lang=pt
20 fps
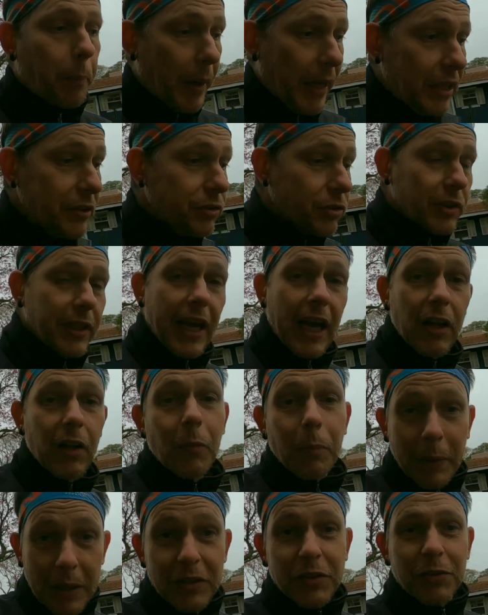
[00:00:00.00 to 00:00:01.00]
O preço
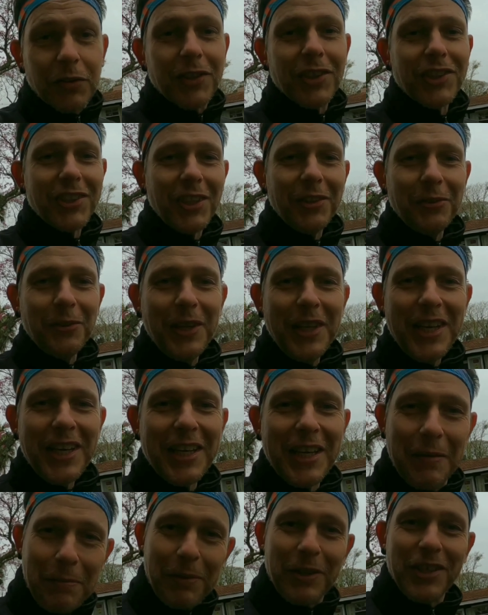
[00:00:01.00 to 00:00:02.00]
dela, o preço eu vou deixar no
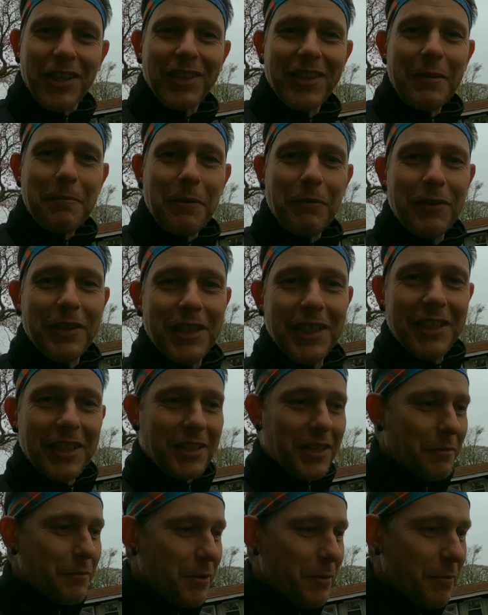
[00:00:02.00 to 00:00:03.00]
link aí, porque já tem para vender
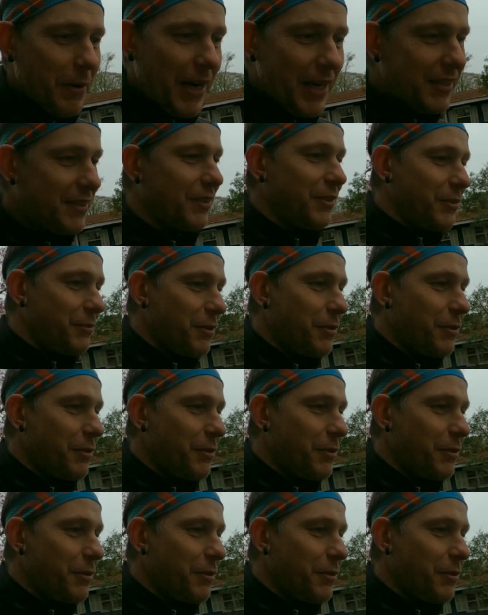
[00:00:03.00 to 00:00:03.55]
na Jamur Bikes.